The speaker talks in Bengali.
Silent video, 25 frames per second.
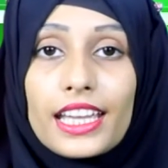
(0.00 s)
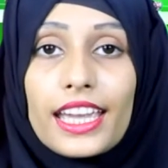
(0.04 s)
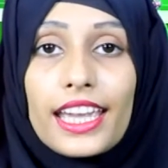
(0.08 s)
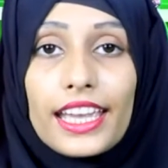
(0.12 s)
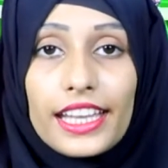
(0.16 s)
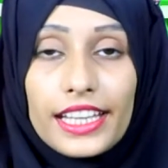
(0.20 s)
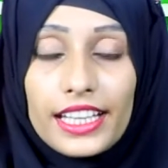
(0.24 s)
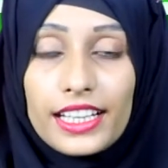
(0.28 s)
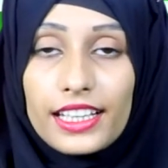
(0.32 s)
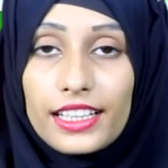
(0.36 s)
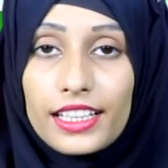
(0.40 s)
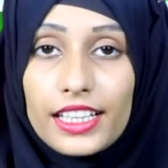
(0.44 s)
এ
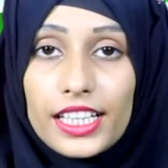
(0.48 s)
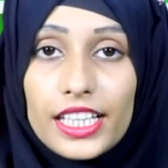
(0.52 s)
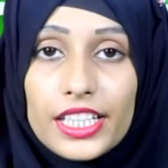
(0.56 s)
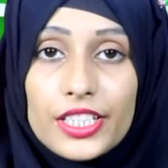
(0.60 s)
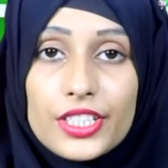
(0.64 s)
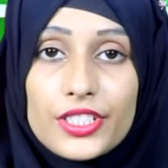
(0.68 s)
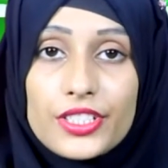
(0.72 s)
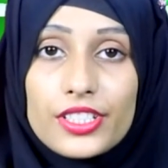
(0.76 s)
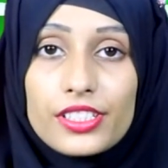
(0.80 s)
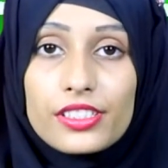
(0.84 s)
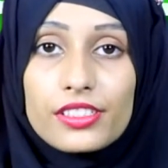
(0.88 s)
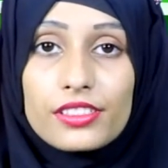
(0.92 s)

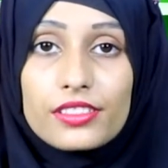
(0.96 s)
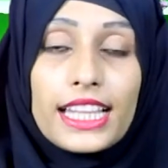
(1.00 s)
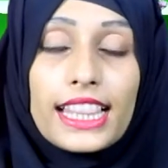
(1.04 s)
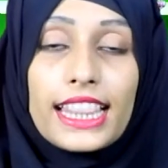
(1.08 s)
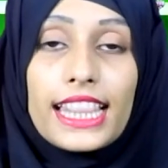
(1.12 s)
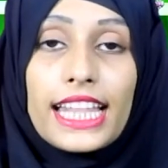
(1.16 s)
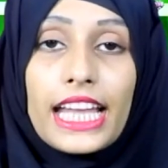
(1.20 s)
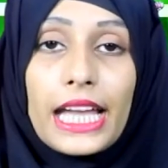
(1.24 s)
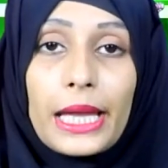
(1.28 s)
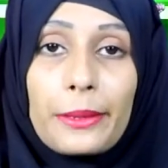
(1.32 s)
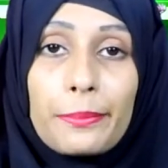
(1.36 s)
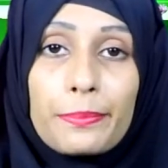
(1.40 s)
ইংল্যান্ড
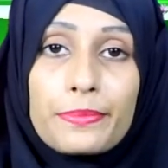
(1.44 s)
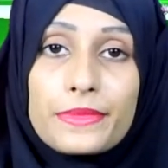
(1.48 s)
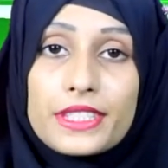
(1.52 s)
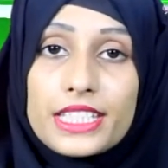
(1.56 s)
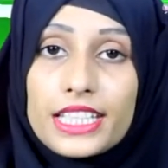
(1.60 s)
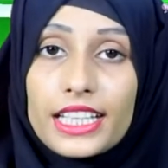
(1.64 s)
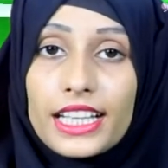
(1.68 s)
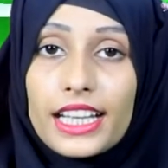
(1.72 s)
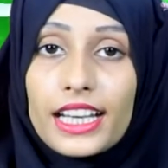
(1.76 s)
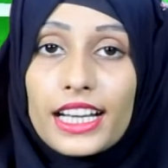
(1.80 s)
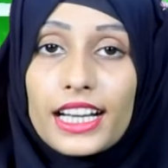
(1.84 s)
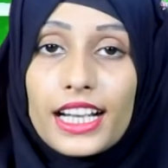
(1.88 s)

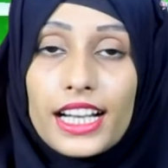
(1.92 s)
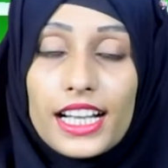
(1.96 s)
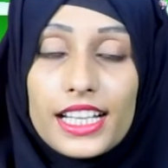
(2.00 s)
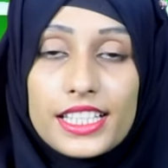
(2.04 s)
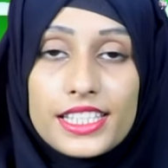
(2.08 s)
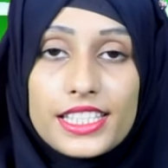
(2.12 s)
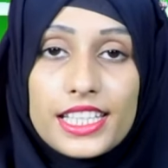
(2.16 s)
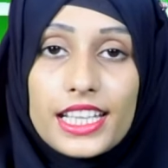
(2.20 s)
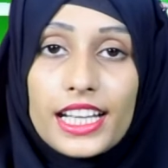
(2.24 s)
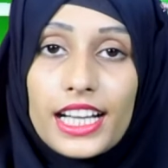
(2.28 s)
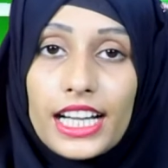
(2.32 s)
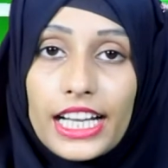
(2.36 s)
লাইফজিগের
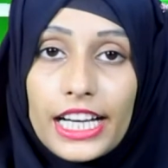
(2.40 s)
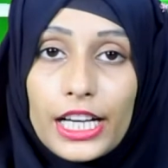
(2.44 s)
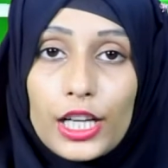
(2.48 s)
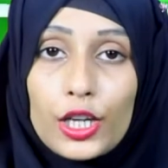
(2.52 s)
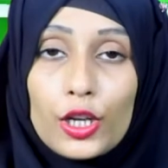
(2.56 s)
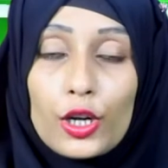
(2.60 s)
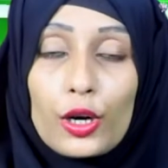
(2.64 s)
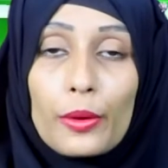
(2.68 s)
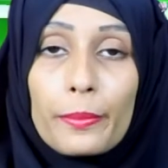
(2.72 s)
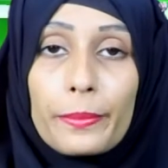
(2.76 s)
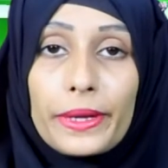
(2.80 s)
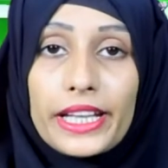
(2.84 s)
কাছে
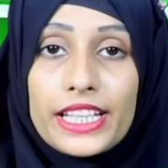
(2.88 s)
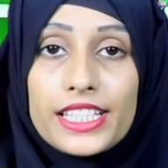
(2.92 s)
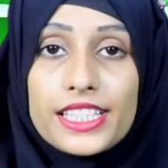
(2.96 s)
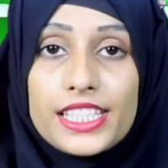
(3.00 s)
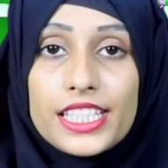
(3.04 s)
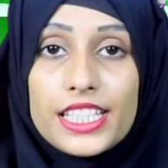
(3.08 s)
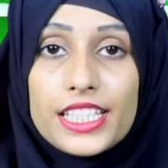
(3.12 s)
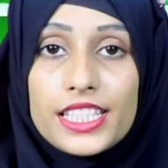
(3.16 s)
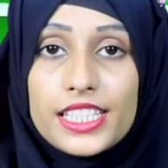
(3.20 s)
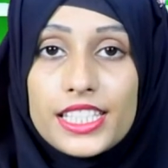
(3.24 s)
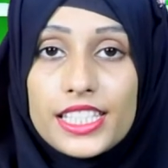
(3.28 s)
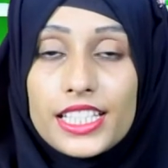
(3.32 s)
হারল
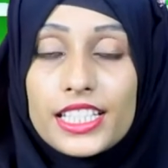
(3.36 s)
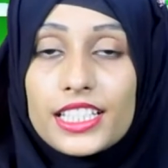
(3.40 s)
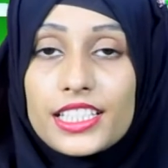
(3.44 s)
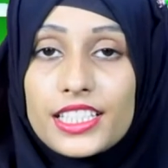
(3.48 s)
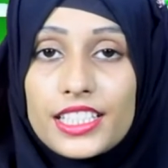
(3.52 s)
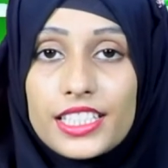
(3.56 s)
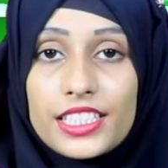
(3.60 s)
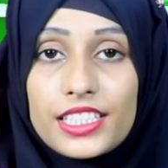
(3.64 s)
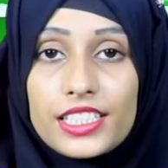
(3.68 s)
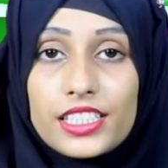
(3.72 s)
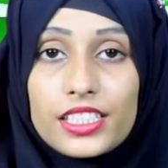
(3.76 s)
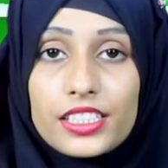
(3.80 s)
ম্যানচেস্টার
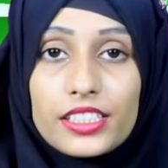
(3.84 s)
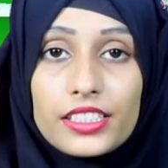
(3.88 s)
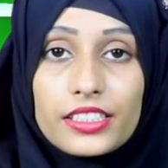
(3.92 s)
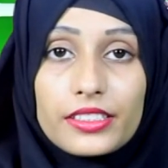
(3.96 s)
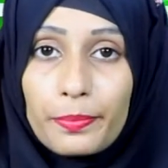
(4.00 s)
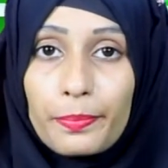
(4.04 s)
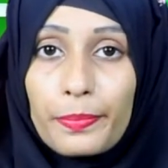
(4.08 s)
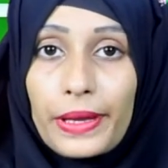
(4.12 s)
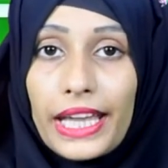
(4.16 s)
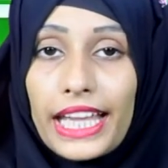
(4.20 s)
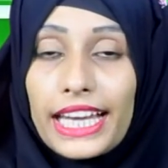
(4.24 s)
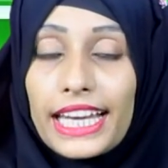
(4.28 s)
সিটি
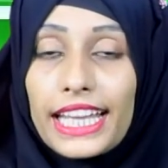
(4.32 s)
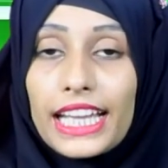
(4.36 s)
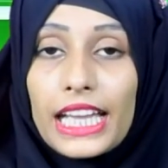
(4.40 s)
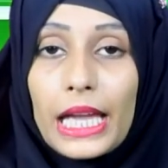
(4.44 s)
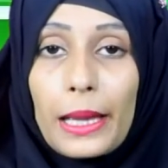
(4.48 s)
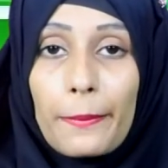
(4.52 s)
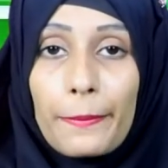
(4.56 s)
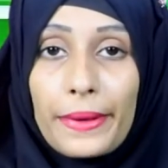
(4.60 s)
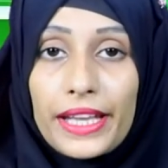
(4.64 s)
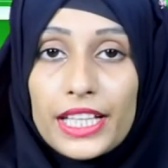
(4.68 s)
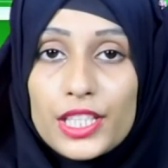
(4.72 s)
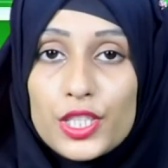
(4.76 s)

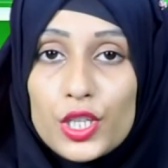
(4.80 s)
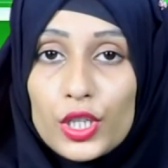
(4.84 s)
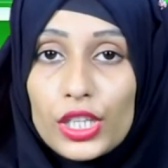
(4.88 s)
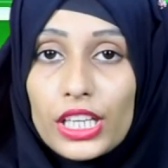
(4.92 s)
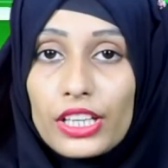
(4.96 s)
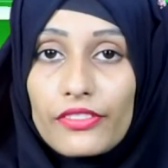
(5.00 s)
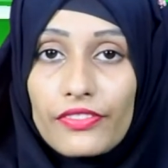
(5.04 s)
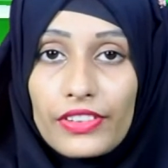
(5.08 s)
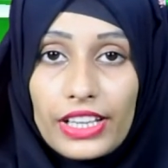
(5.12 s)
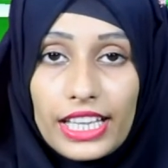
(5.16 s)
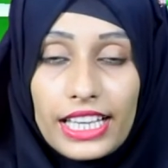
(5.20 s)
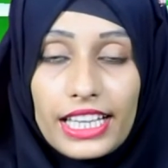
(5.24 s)
পেলেকে
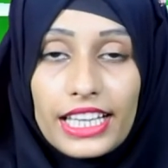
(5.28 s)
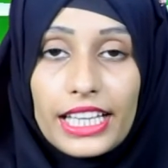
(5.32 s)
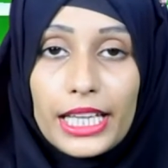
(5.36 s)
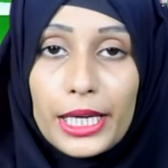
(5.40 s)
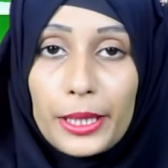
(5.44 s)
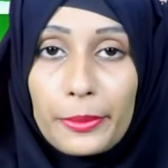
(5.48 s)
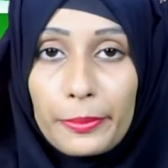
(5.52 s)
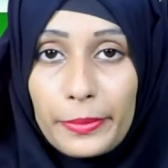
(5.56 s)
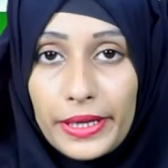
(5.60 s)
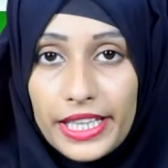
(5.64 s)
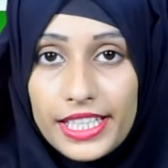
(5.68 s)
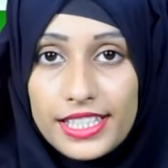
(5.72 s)
পেছনে
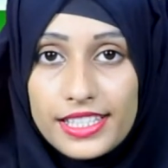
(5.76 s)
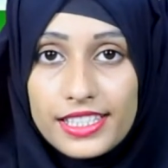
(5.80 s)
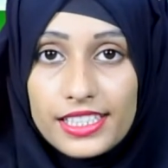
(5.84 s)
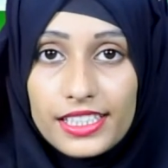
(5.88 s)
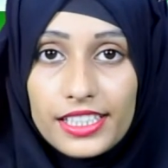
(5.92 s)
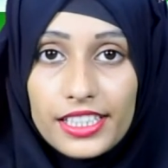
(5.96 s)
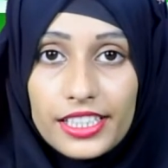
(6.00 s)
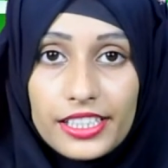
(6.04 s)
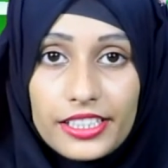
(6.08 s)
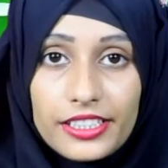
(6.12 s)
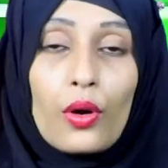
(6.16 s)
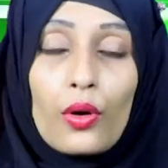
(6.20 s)
ফেললেন
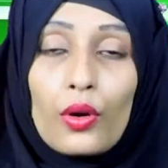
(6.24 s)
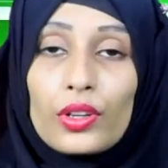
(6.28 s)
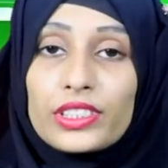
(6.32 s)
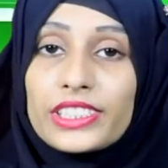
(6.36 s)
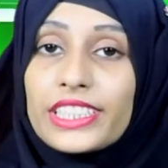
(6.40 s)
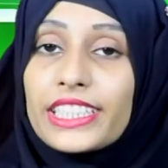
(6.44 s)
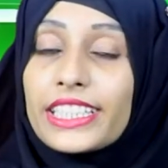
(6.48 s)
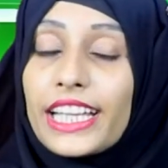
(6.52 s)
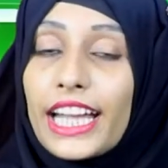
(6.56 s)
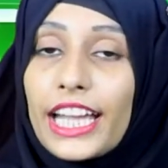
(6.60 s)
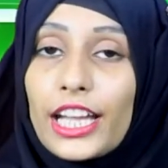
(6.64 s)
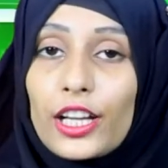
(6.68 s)
মেসি
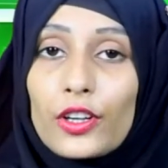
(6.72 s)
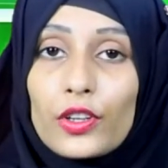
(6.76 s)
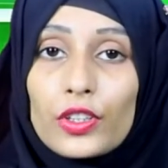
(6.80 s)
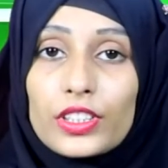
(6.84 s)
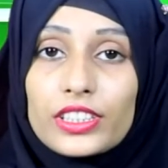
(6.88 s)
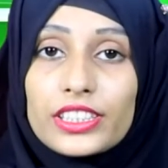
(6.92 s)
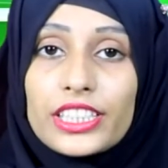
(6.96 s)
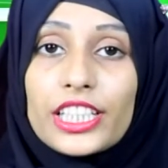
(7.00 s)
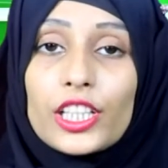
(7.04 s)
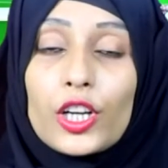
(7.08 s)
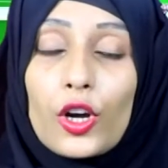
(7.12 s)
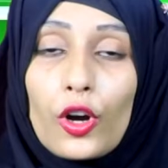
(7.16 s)

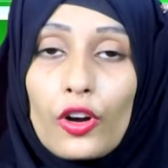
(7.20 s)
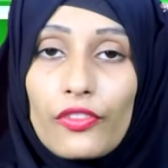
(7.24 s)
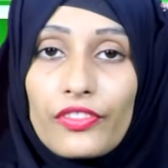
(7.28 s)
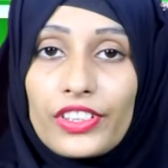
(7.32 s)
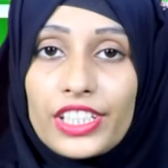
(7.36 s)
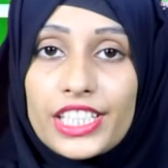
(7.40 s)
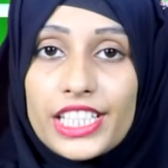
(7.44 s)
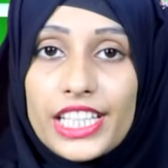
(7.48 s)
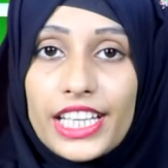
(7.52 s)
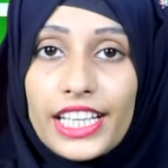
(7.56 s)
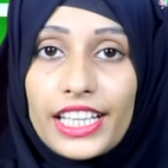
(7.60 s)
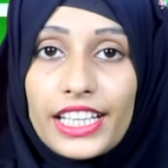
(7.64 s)
অধিনায়কত্বের
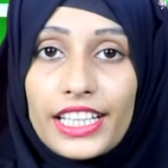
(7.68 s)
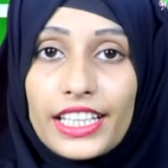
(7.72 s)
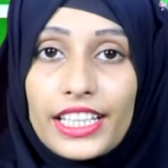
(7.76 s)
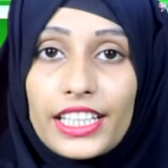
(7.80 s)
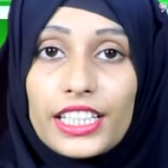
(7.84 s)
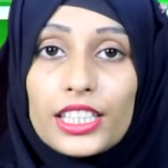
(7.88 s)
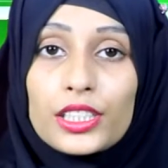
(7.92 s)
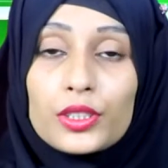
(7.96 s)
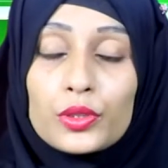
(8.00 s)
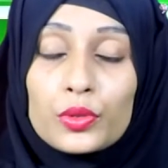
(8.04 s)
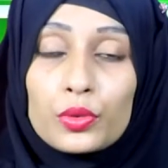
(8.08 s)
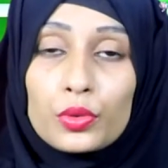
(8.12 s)

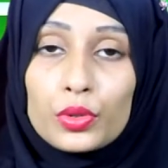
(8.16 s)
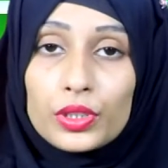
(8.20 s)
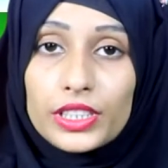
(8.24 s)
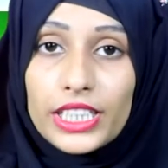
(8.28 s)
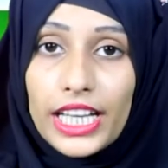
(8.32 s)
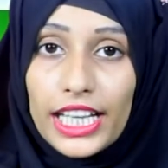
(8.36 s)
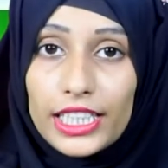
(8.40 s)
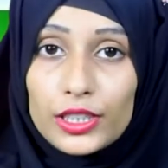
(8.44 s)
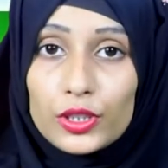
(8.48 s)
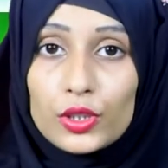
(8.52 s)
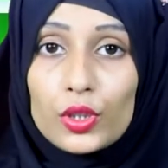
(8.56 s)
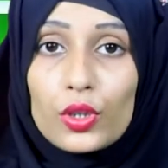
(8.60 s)
অভিষেকেই
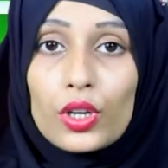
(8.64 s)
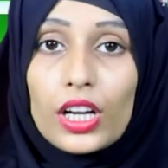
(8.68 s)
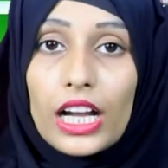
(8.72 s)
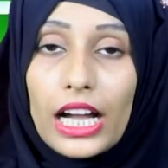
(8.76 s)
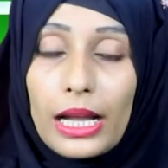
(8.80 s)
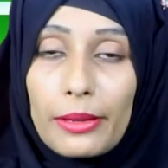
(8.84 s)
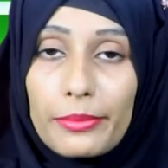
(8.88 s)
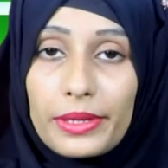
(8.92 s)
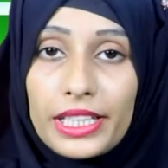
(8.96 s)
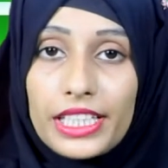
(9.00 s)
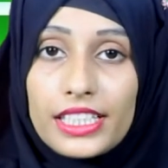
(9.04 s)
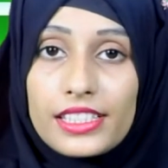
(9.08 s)
দুর্দান্ত
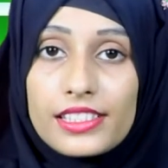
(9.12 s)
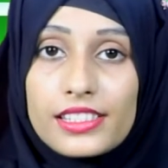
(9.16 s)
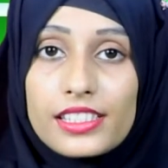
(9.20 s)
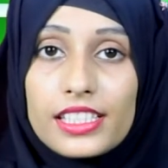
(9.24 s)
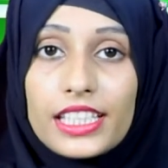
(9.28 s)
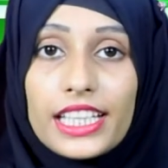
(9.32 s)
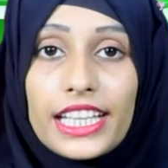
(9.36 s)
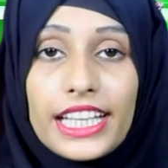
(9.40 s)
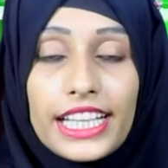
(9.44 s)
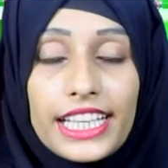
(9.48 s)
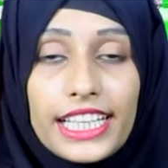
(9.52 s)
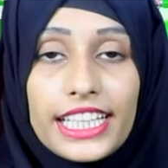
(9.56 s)
কামিন্স
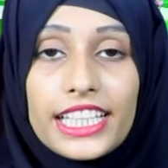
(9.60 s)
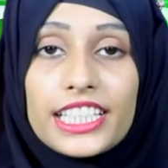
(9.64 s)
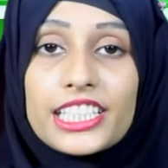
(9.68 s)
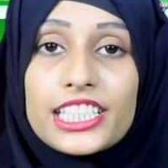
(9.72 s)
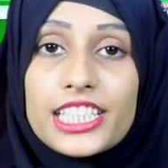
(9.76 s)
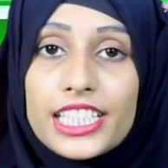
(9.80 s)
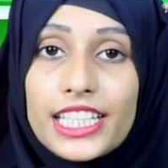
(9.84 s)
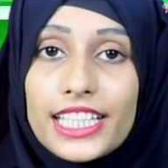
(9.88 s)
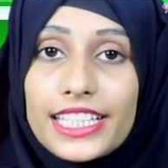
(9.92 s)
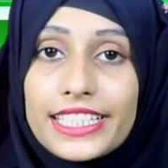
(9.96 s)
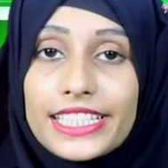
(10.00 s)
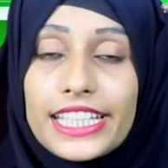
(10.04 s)
ইংল্যান্ড
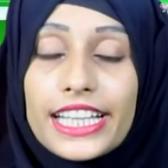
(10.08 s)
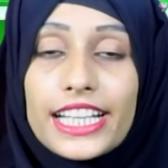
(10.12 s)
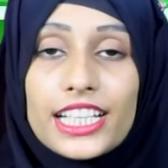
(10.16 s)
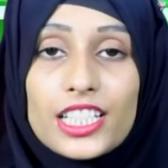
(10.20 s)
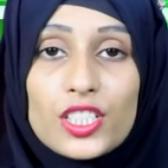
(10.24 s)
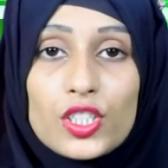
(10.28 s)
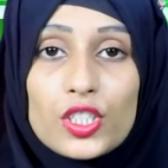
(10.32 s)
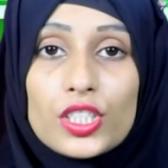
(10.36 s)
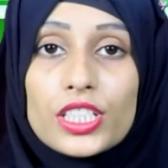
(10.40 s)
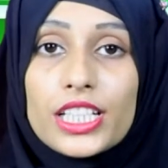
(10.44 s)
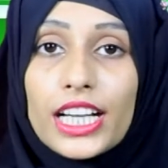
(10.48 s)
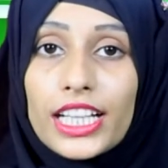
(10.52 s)
শেষ
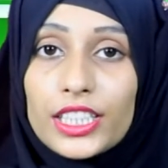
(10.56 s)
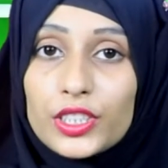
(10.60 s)
একশো